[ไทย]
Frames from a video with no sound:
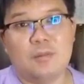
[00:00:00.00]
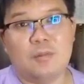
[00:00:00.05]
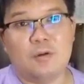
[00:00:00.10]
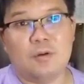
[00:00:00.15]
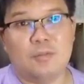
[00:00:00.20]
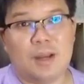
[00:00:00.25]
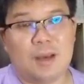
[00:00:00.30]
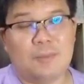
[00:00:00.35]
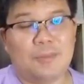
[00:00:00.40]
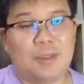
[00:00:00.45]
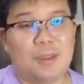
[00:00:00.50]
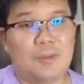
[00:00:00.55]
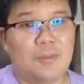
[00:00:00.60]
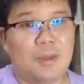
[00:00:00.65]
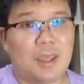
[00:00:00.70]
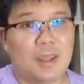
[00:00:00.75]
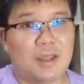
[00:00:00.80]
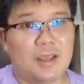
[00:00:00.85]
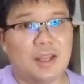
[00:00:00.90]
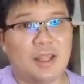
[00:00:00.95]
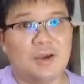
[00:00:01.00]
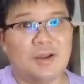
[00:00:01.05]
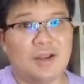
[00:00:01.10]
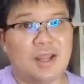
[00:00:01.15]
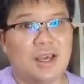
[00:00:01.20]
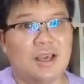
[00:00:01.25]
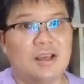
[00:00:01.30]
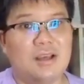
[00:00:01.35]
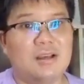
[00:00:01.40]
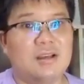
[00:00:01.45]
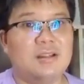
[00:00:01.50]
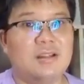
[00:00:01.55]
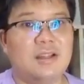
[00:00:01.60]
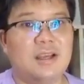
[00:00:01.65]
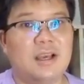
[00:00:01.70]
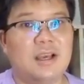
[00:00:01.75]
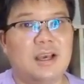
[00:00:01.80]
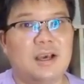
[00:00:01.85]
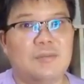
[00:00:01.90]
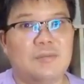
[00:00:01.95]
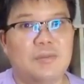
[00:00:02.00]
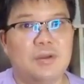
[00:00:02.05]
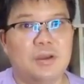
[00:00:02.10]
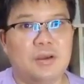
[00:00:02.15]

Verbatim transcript: ผมรับที่เพจอย่างเดียวนะนะครับ